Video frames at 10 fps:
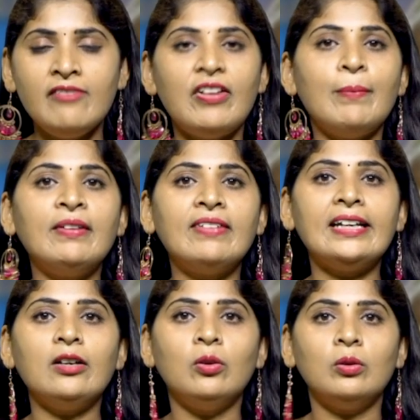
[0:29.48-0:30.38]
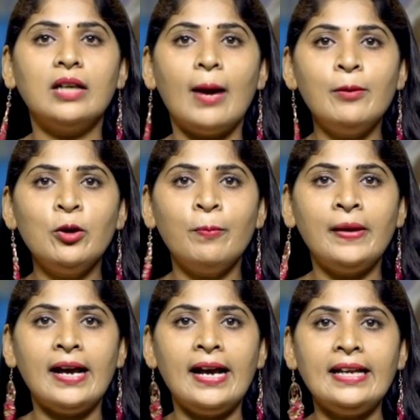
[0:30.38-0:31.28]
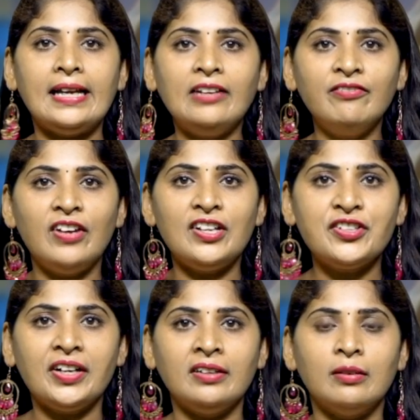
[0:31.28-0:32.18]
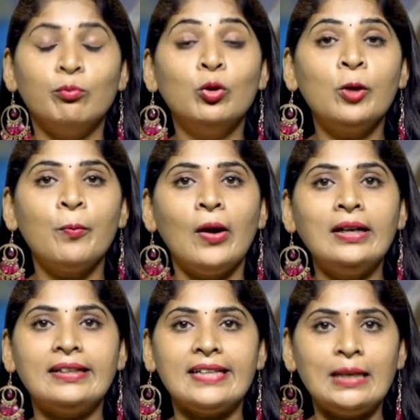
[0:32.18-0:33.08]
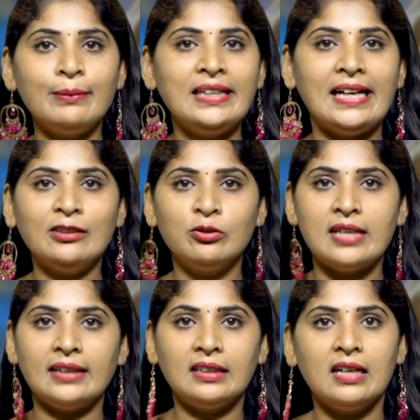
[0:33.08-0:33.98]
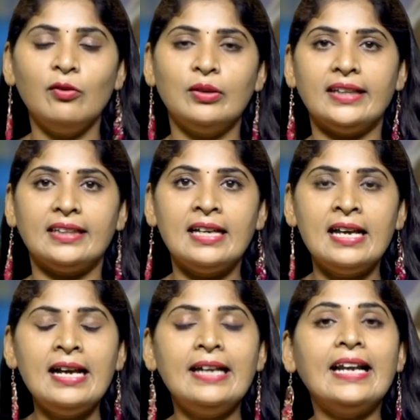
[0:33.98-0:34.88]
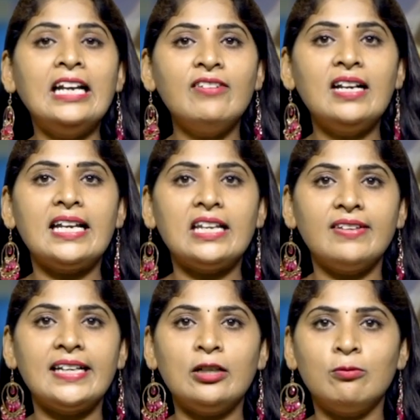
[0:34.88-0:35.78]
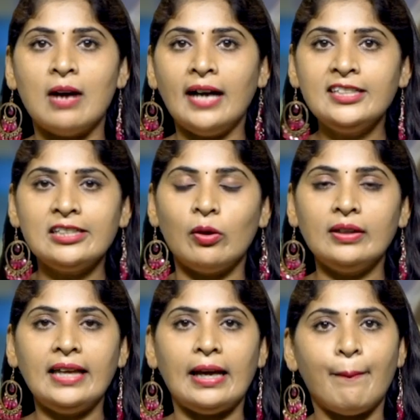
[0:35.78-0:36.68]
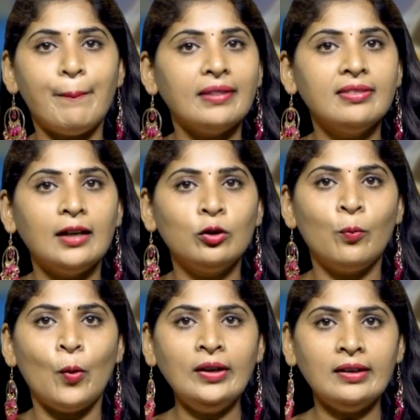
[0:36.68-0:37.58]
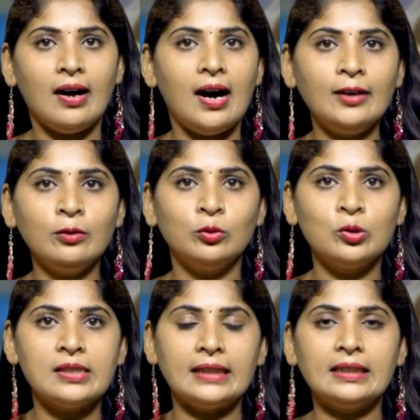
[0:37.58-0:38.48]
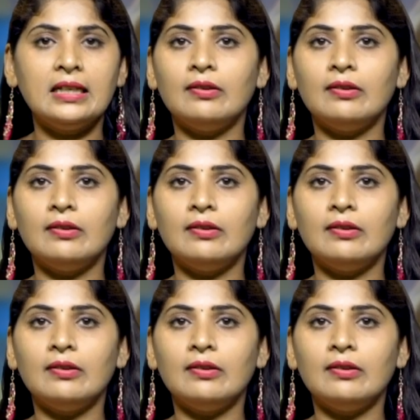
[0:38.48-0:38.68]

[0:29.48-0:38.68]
ఫిబ్రవరిలో డబ్ల్యూపీఐ ఇన్ఫ్లేషన్ మూడు పాయింట్ ఎనిమిది ఐదు శాతంగా ఉండేది రెండు వేల ఇరవై రెండు మార్చిలో అయితే పద్నాలుగు పాయింట్ ఆరు మూడు శాతంగా